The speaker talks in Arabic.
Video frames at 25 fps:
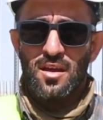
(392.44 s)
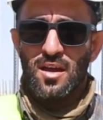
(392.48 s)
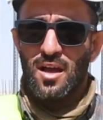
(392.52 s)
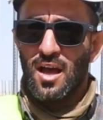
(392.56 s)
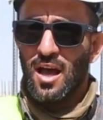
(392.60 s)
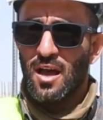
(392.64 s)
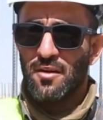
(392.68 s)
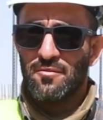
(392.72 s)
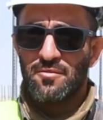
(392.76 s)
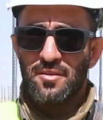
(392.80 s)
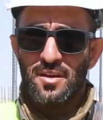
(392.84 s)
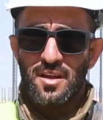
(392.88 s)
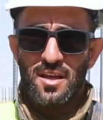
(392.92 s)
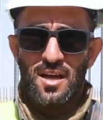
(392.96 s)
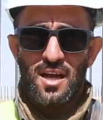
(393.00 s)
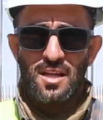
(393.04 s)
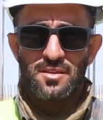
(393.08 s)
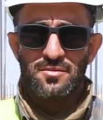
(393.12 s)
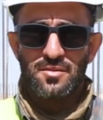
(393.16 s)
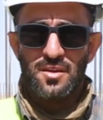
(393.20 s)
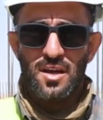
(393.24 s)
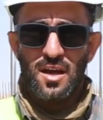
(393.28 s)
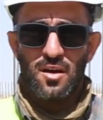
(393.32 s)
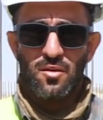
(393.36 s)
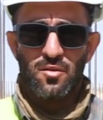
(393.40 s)
حفريات
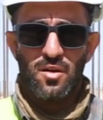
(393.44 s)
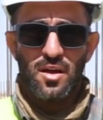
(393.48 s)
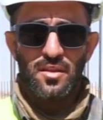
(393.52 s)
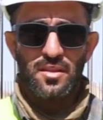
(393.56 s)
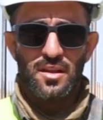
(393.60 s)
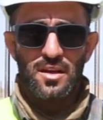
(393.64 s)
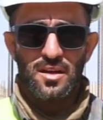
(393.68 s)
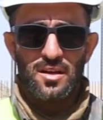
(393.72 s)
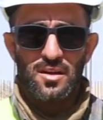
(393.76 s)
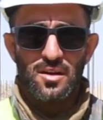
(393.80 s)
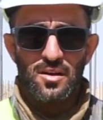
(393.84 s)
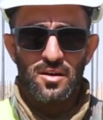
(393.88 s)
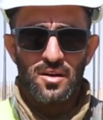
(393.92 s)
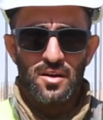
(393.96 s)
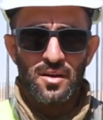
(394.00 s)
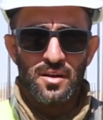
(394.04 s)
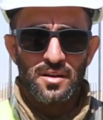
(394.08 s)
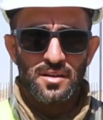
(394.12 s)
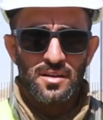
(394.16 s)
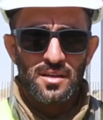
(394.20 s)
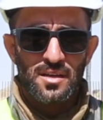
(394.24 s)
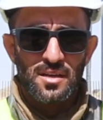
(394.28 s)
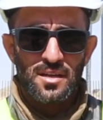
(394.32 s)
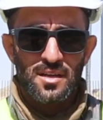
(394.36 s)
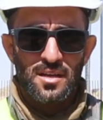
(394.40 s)
في أحواض الكلور
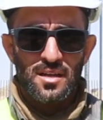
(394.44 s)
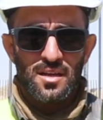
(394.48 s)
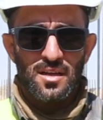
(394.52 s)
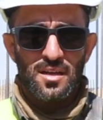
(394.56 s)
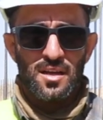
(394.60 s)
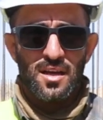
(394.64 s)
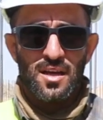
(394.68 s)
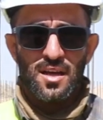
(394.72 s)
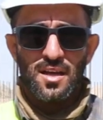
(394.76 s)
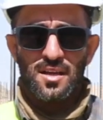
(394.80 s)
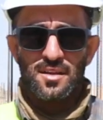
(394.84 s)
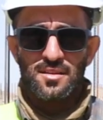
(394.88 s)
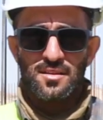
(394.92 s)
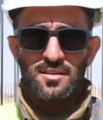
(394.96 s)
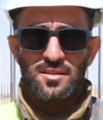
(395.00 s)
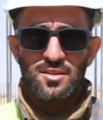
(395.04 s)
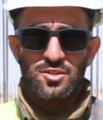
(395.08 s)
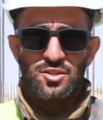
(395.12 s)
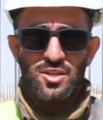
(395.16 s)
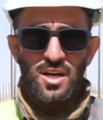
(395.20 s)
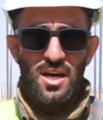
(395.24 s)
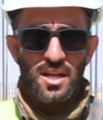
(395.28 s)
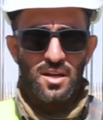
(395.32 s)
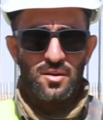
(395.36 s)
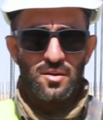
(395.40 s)
آه،
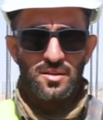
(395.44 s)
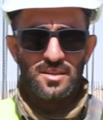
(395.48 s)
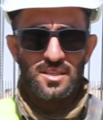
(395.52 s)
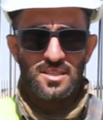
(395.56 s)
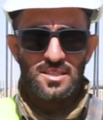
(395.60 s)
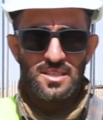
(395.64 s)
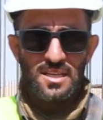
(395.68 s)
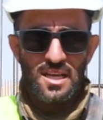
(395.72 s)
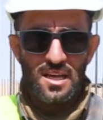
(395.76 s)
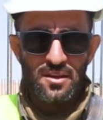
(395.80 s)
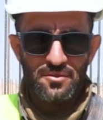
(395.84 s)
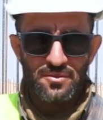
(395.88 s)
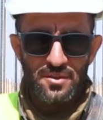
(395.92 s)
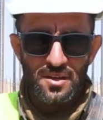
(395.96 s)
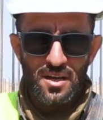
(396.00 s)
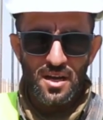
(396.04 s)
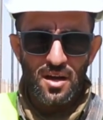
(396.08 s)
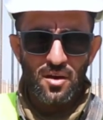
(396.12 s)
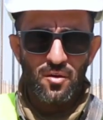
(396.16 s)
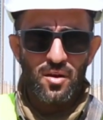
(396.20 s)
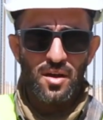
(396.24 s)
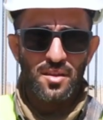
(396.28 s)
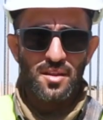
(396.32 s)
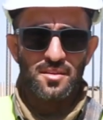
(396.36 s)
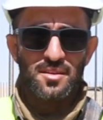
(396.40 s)
نجارة وتسليح في
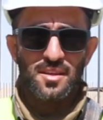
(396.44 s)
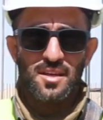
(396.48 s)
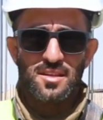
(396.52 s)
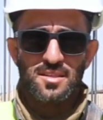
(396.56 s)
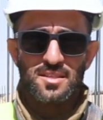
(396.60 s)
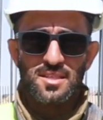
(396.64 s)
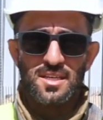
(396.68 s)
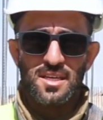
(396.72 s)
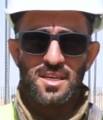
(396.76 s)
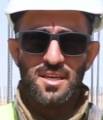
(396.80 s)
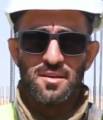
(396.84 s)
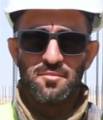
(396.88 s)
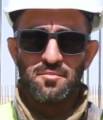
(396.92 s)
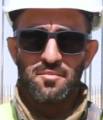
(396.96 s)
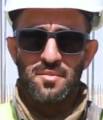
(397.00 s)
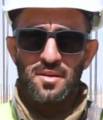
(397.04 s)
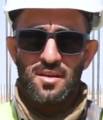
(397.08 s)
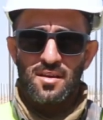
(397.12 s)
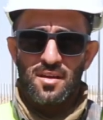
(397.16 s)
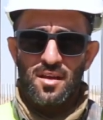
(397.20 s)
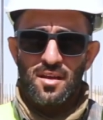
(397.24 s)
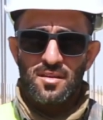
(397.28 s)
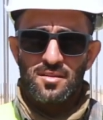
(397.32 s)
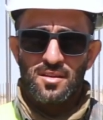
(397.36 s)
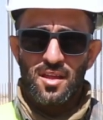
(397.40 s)
أحواض الترسيب
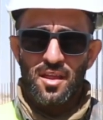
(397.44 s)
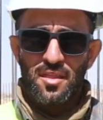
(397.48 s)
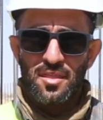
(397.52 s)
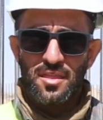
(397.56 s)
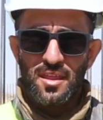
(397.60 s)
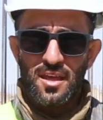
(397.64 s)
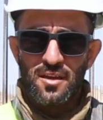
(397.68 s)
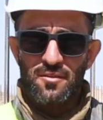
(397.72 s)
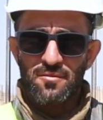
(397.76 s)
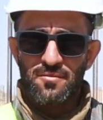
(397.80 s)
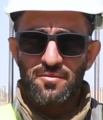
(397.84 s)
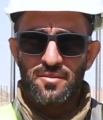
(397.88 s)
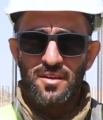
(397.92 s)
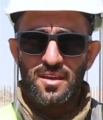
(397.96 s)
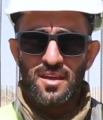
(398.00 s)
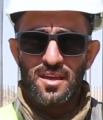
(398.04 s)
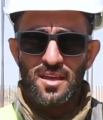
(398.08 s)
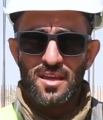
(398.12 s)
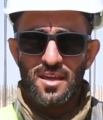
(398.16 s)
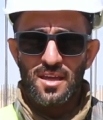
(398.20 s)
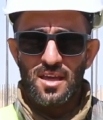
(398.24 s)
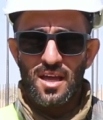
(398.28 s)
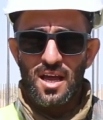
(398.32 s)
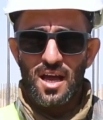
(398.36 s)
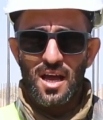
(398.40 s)
تنظيف
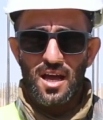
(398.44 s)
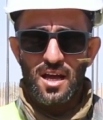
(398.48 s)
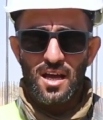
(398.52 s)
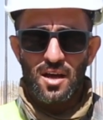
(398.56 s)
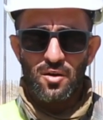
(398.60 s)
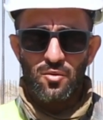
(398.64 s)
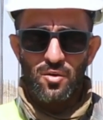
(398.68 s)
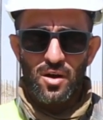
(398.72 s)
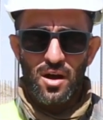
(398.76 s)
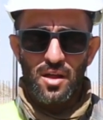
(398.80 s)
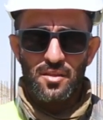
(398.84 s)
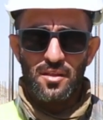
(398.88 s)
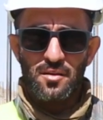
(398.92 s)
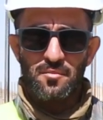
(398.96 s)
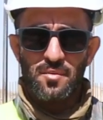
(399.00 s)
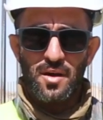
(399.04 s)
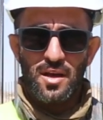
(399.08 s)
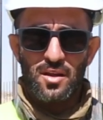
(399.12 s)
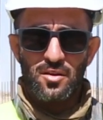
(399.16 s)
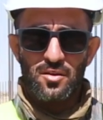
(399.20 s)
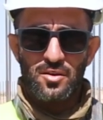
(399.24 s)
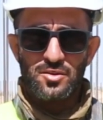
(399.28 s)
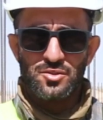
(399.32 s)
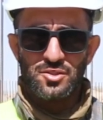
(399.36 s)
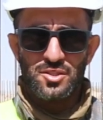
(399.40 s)
في أحواض
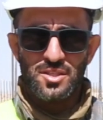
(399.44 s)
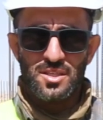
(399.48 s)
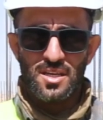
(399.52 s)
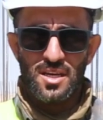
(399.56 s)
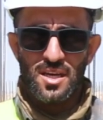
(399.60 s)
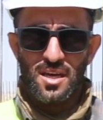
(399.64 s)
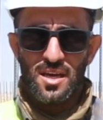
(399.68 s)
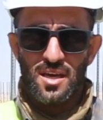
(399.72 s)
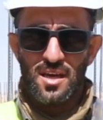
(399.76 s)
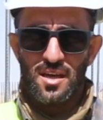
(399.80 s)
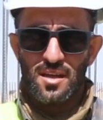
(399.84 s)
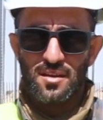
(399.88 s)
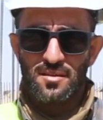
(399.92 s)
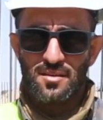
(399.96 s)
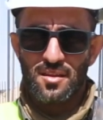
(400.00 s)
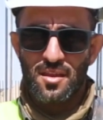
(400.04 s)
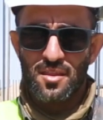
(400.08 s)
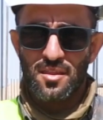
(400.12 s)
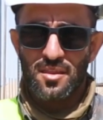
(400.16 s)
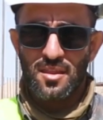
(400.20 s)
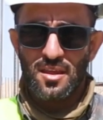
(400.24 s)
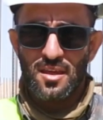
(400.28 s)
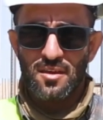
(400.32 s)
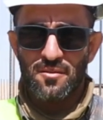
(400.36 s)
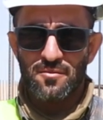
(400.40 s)
البيولوجية
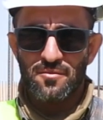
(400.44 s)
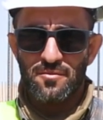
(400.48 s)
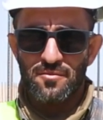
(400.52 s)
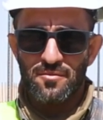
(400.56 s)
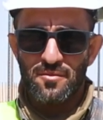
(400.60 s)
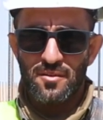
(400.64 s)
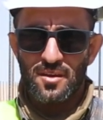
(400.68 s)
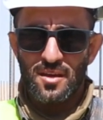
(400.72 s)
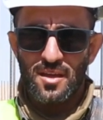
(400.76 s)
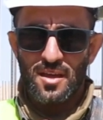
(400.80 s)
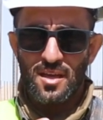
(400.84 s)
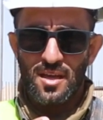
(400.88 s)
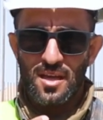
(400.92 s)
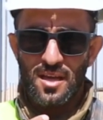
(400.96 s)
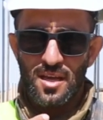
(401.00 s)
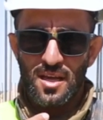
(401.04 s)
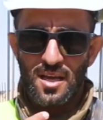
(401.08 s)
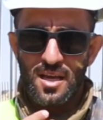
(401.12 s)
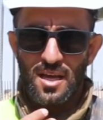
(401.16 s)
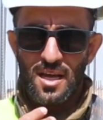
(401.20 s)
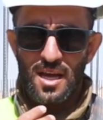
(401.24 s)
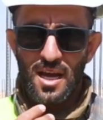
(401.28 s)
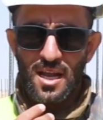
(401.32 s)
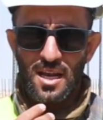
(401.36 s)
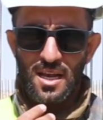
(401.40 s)
تنظيف
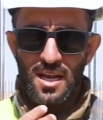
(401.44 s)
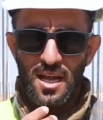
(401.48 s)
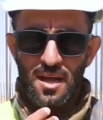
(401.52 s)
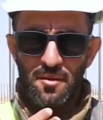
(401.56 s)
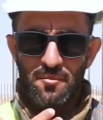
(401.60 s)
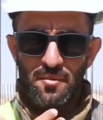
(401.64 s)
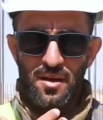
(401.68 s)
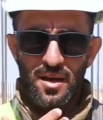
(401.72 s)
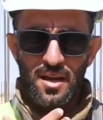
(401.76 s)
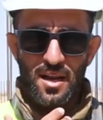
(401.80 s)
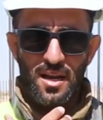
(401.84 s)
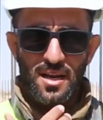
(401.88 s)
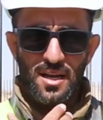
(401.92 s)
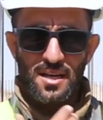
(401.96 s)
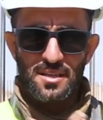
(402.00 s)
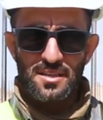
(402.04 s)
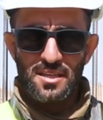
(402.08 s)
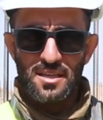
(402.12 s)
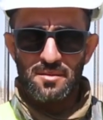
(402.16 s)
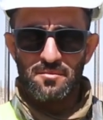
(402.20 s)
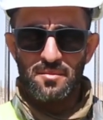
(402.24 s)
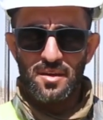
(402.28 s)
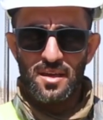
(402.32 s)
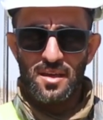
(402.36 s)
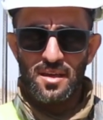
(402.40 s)
آه، الأعمال
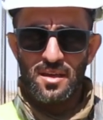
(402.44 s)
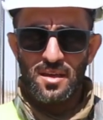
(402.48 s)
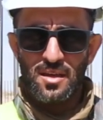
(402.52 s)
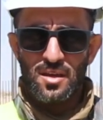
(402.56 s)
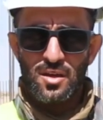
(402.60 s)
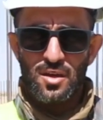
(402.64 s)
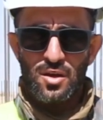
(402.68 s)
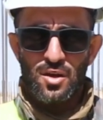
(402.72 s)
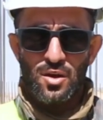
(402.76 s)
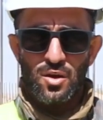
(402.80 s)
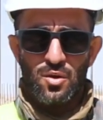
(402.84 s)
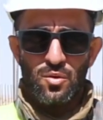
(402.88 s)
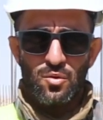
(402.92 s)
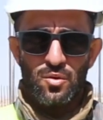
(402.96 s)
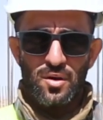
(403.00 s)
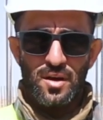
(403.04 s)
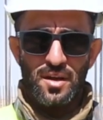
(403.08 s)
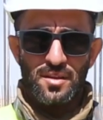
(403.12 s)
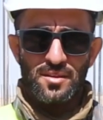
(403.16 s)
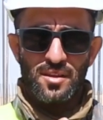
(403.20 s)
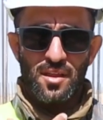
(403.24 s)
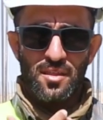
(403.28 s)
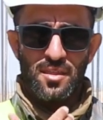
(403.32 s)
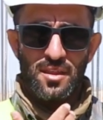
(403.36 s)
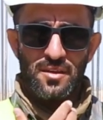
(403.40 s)
القديمة
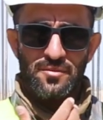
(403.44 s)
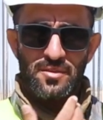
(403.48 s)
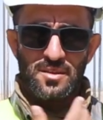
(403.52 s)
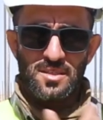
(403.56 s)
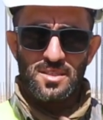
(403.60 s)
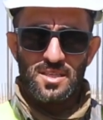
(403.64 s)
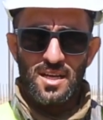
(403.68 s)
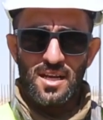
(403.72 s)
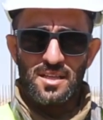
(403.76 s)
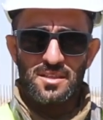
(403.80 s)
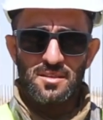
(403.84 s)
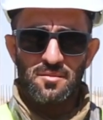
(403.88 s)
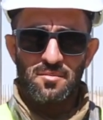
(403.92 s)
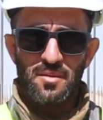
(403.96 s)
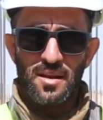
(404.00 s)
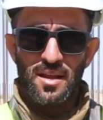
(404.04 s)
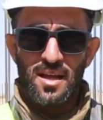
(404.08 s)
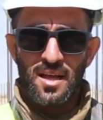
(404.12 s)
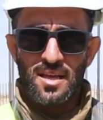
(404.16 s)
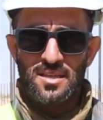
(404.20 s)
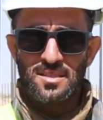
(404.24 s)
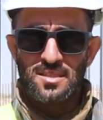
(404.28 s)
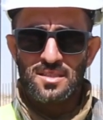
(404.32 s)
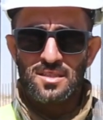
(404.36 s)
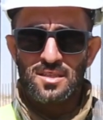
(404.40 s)
وتنظيف الساند
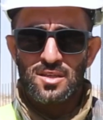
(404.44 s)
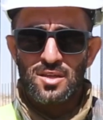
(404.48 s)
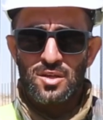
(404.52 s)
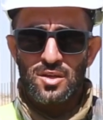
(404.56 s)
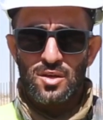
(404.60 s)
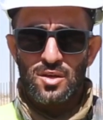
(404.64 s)
بلاست